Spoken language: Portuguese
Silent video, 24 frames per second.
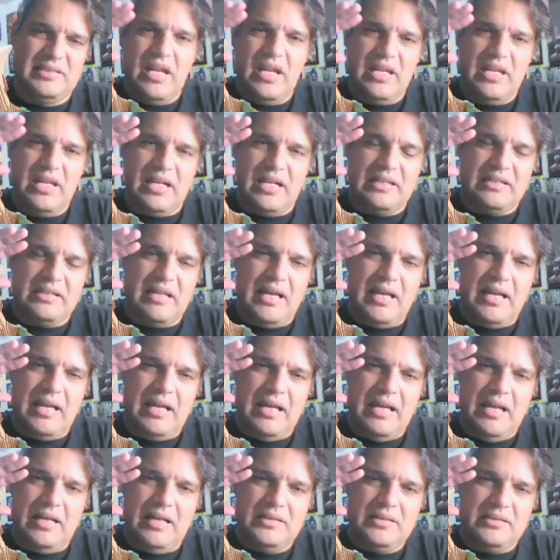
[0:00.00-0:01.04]
em
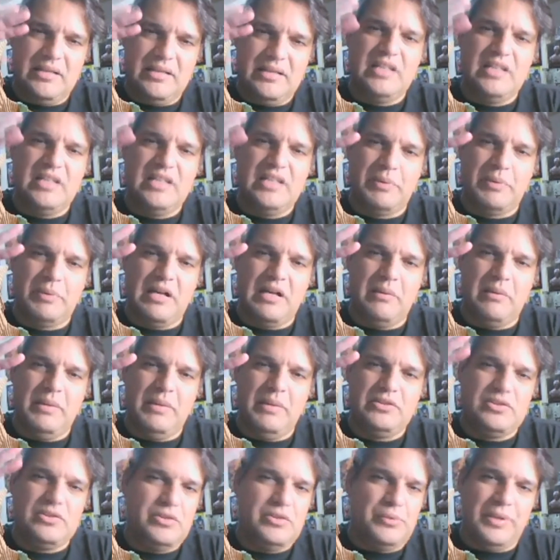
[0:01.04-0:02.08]
até três
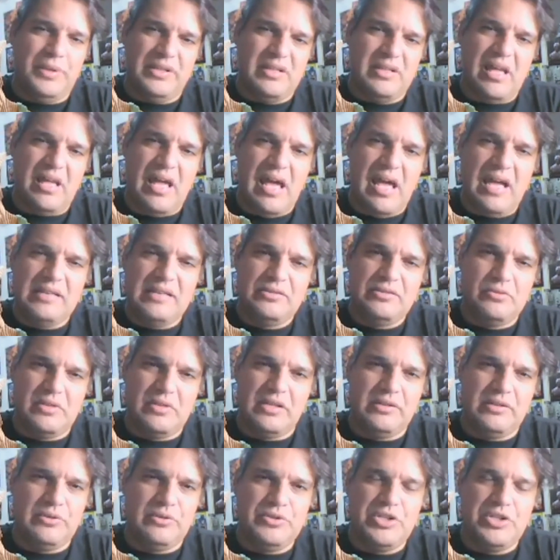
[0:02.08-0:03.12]
pagamentos, 50 reais no
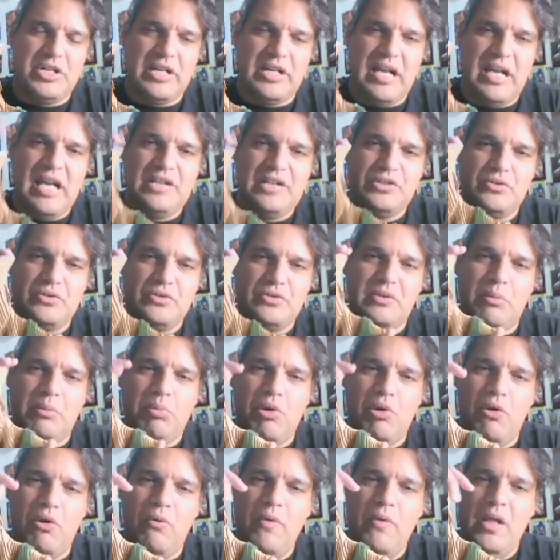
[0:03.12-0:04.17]
cartão de crédito, tá
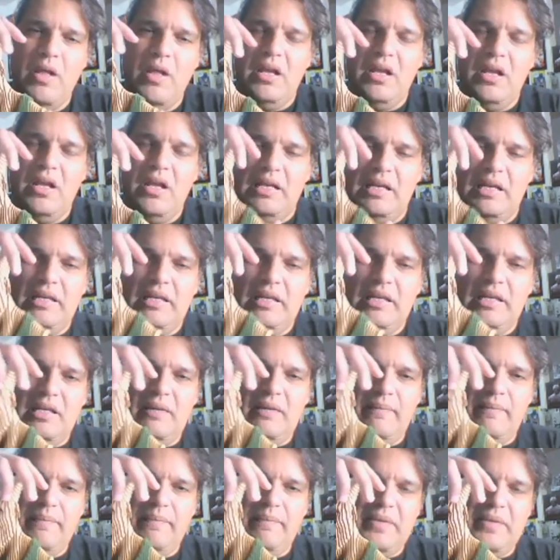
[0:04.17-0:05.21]
bom?
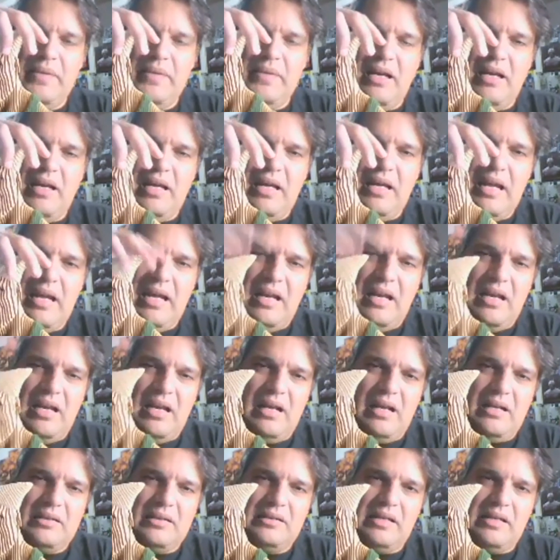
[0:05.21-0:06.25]
E é,
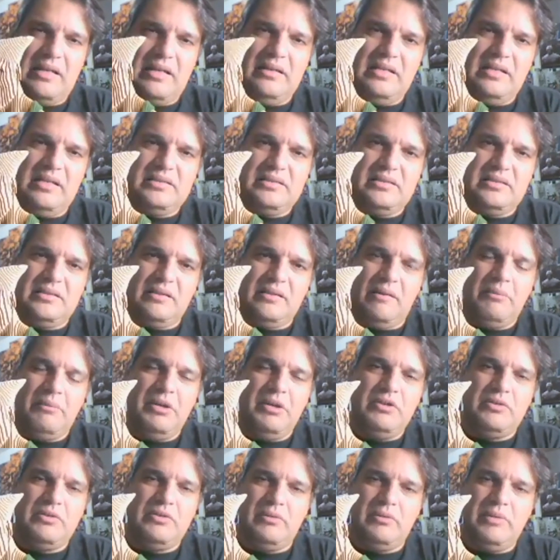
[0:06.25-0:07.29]
ela tem desse
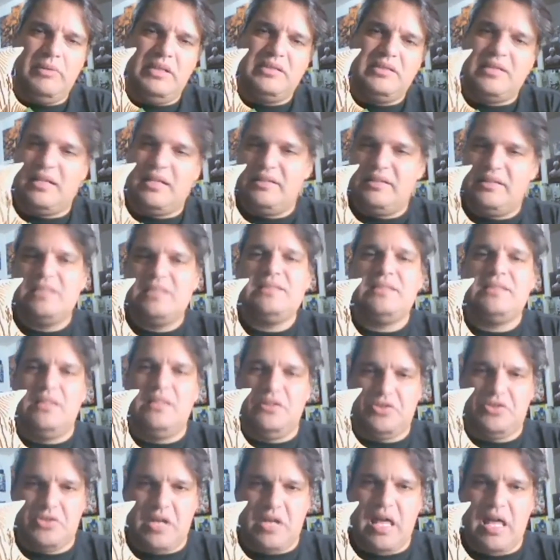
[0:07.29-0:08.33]
tamanho também, sai
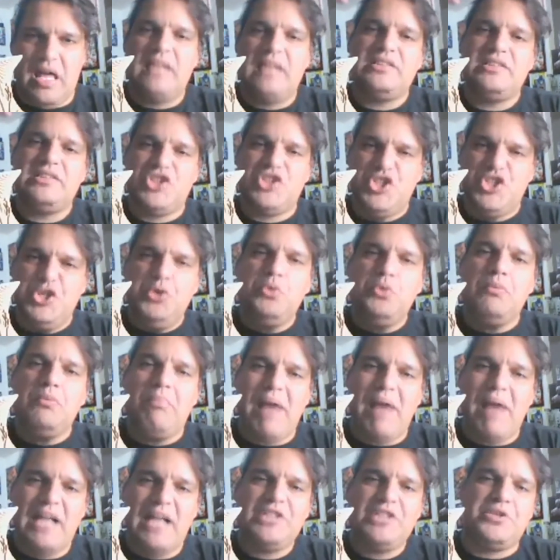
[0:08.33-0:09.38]
300 reais. Tinha um
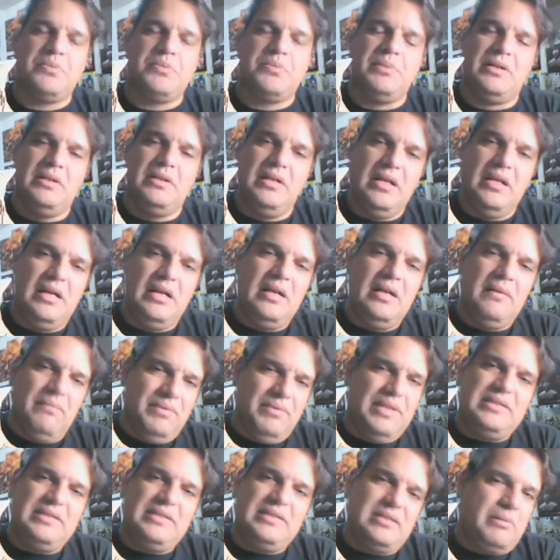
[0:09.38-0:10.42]
Batman
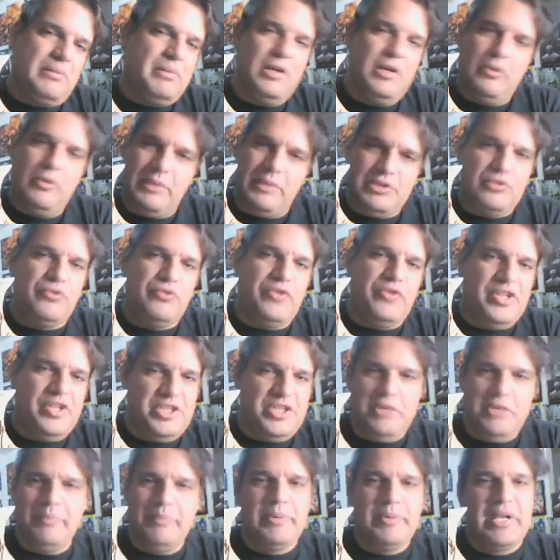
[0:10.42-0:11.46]
desse tamanho, mas eu
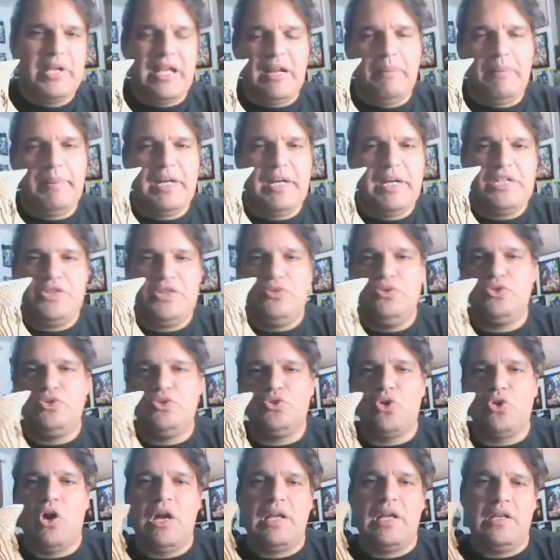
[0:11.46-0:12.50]
vendi porque era parte do
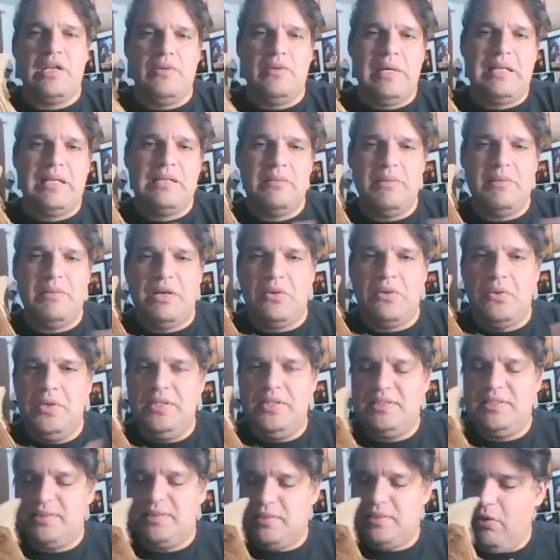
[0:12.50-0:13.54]
estoque, não era da minha
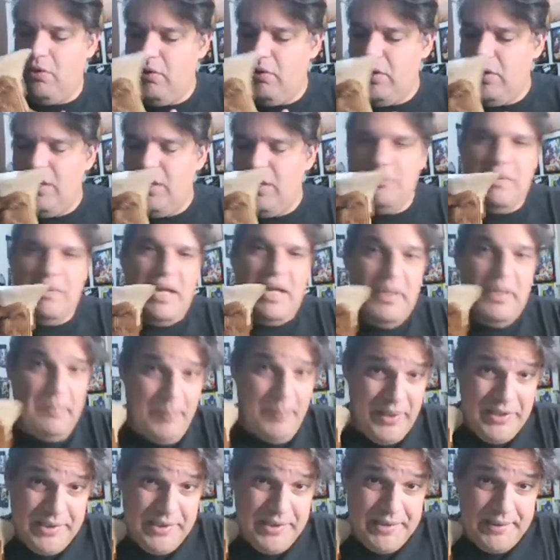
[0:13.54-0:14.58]
coleção. Me
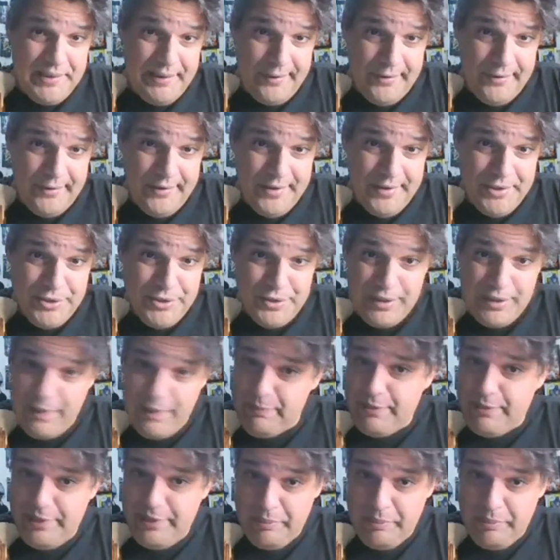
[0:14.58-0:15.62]
arrependo até hoje,
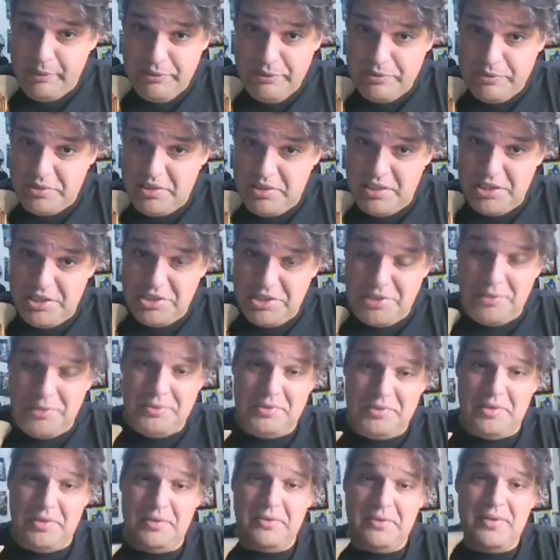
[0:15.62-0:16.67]
tá? Porque depois não consegui achar
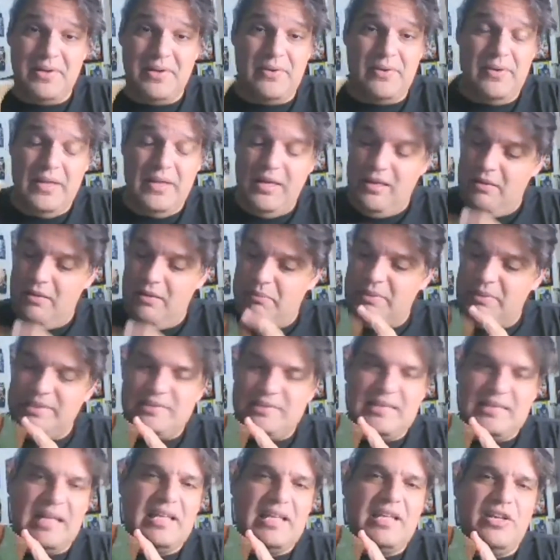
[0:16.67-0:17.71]
outro igual.
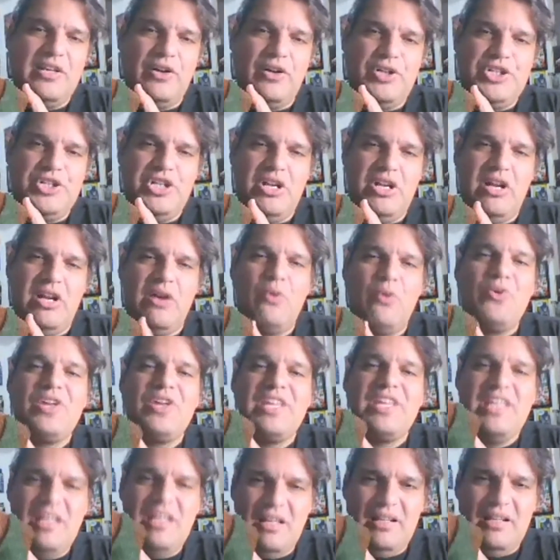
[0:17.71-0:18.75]
Mas está aqui, ó, General
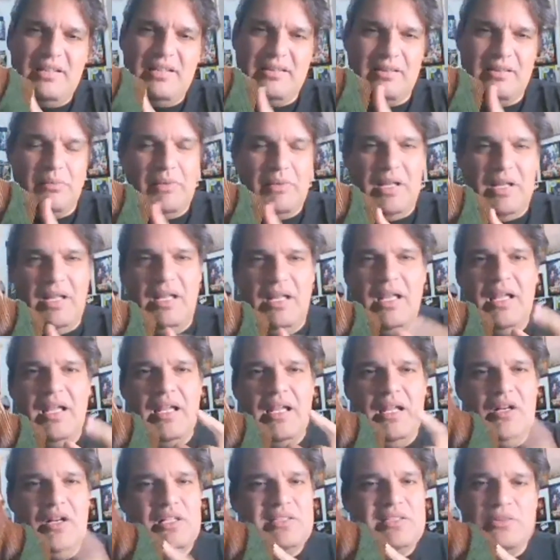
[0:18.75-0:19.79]
Guile também.
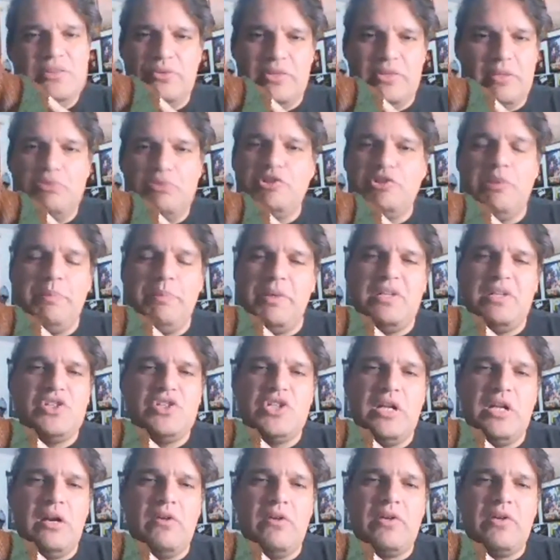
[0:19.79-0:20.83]
E nós não temos
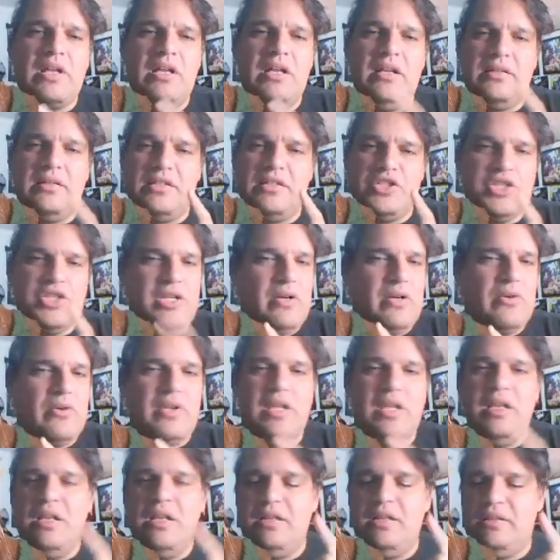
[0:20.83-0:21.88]
apenas General Guile, tem
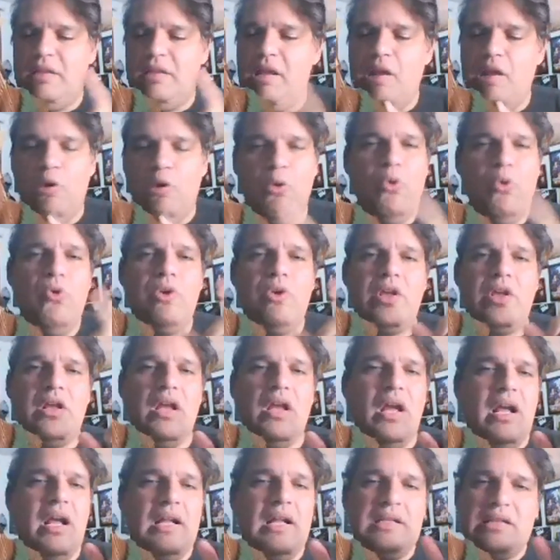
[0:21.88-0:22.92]
General Guile, tem
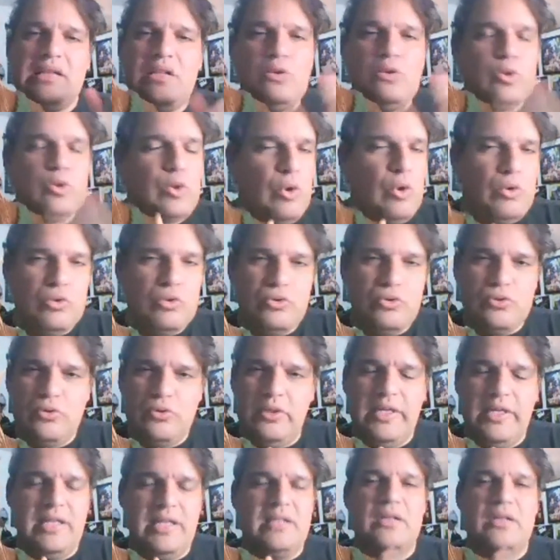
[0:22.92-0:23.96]
Hulk, tem todos
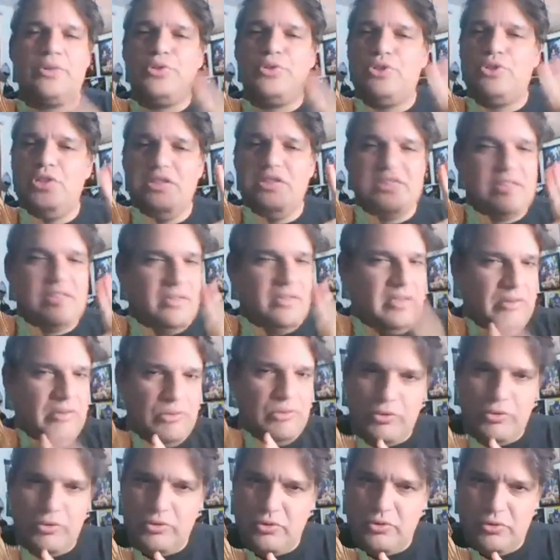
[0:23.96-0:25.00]
do Liga da Justiça, tem
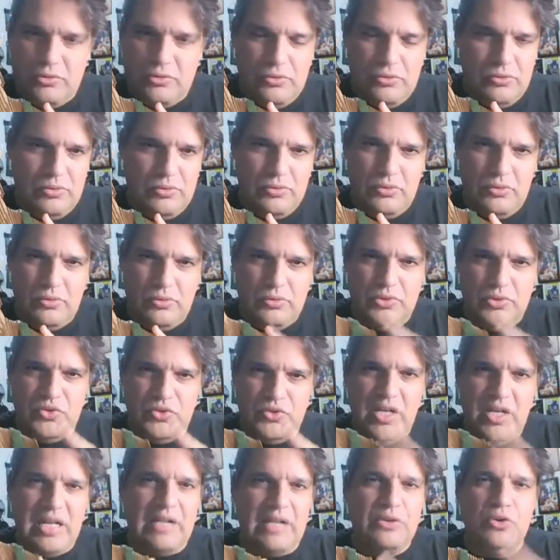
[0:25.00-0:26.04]
todos do, dos
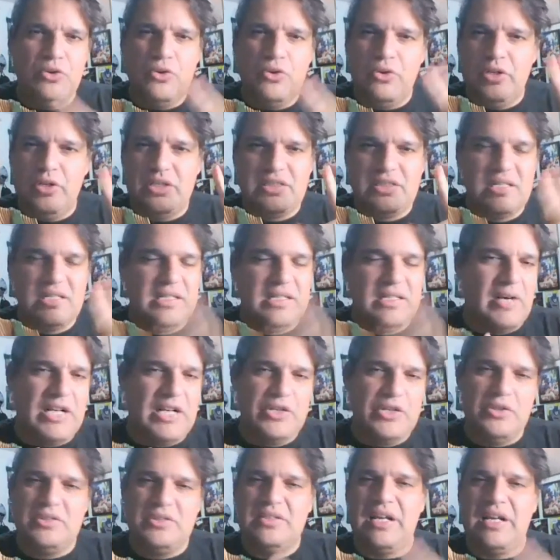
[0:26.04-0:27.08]
Vingadores,
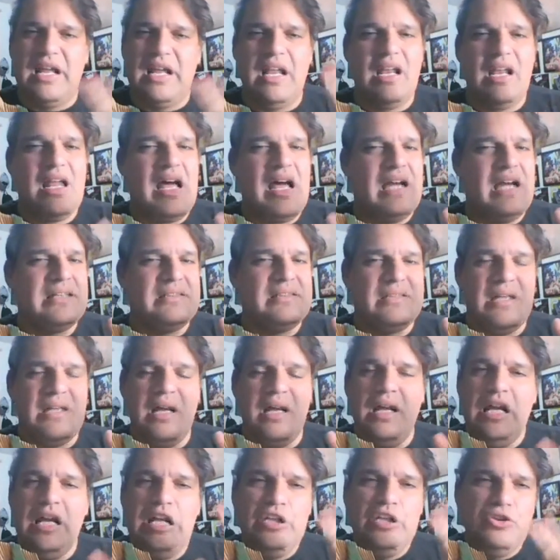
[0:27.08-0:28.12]
Guardiões da
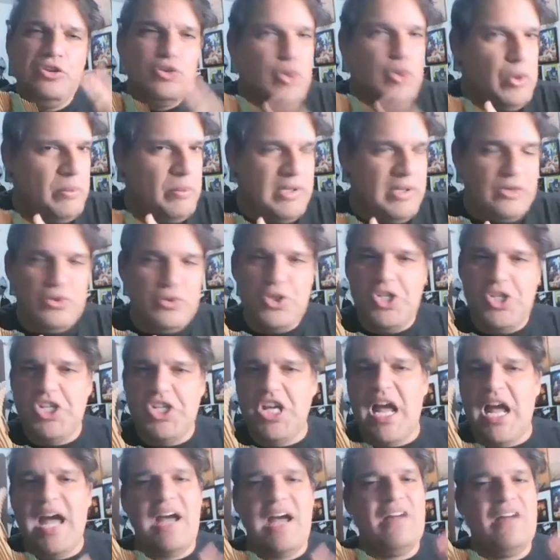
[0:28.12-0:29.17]
Galáxia, Turma do
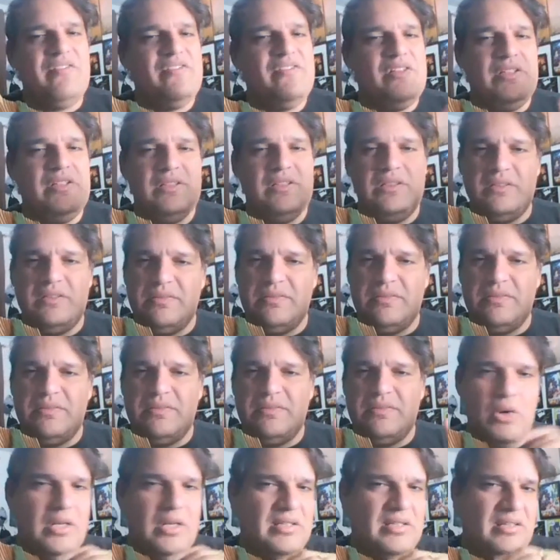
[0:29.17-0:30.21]
Chaves,
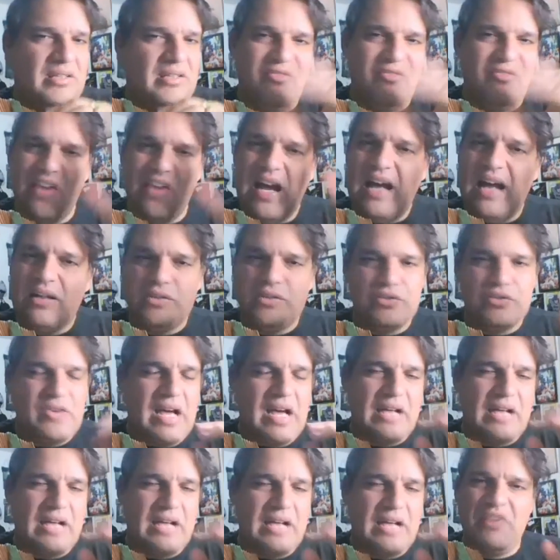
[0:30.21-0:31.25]
Pô, tem vários,
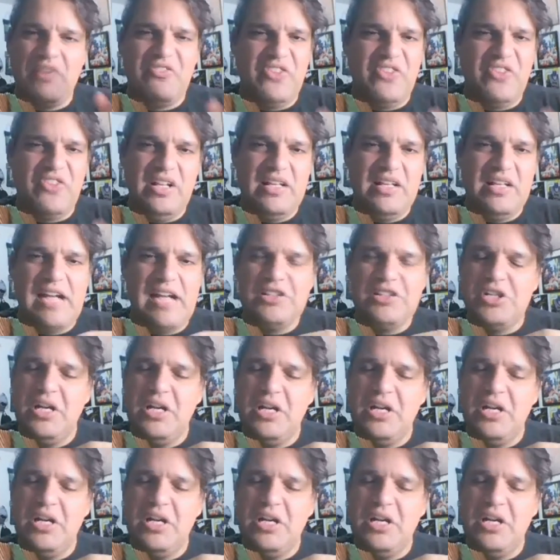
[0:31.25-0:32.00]
vários, é uma infinidade.